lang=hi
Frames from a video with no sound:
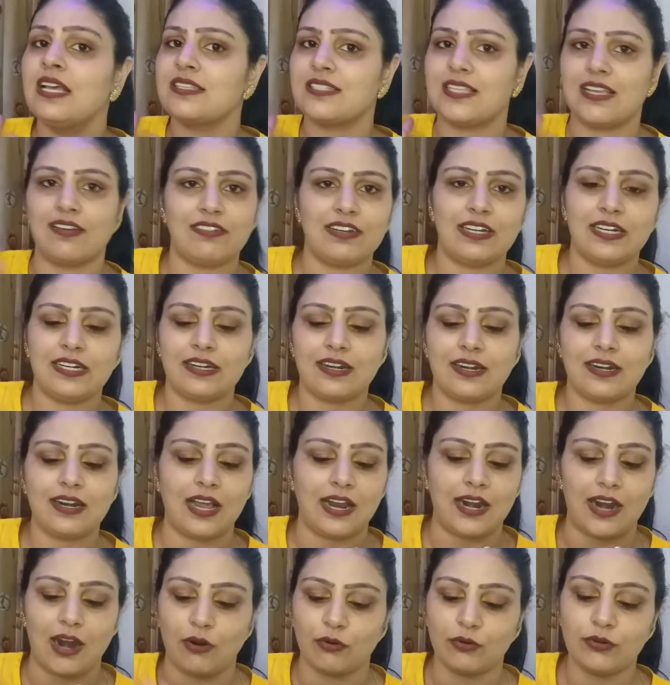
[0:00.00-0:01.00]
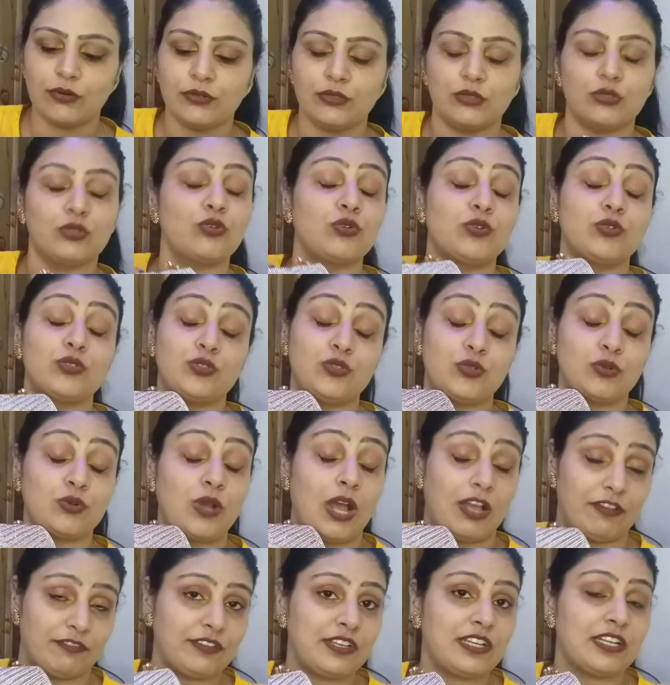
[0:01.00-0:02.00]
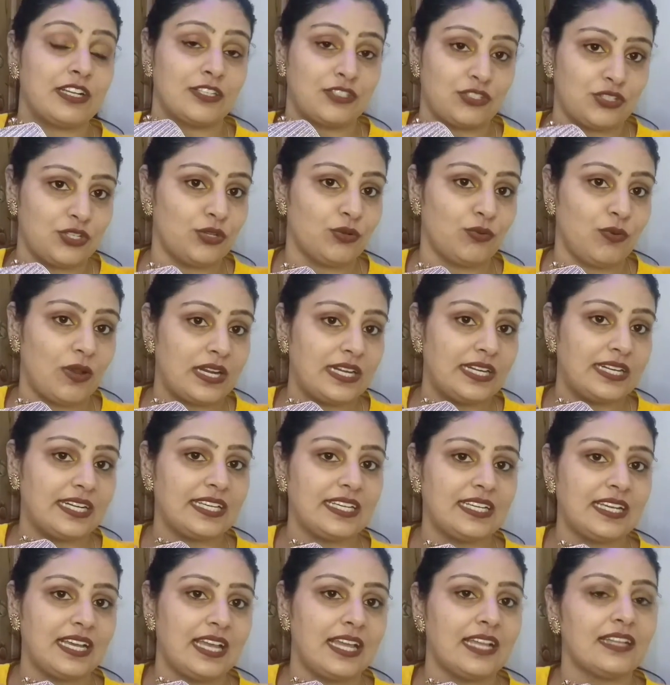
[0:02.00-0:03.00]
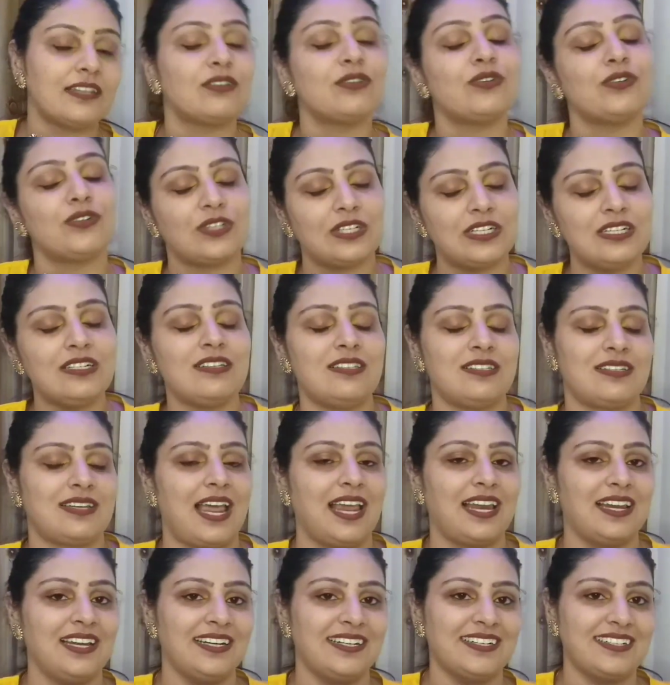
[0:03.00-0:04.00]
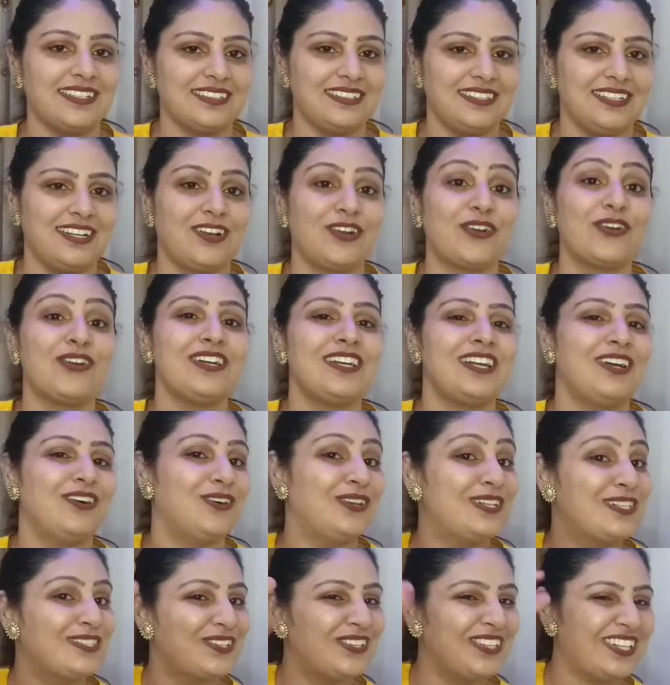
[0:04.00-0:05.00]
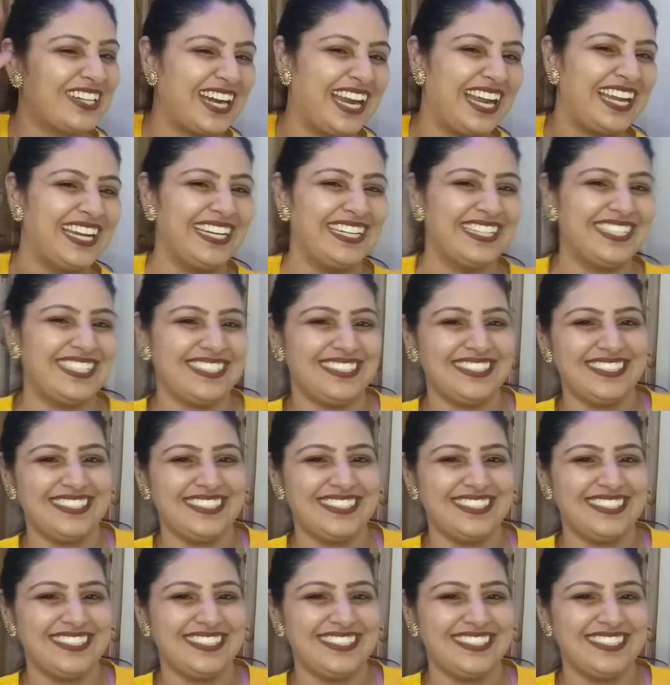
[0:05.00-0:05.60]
सेवन हंड्रेड अराउंड तो जो काफ़ी अच्छी क्वालिटी का है तो यू कैन स्टाइल इट और ऑल्सो ट्राई इट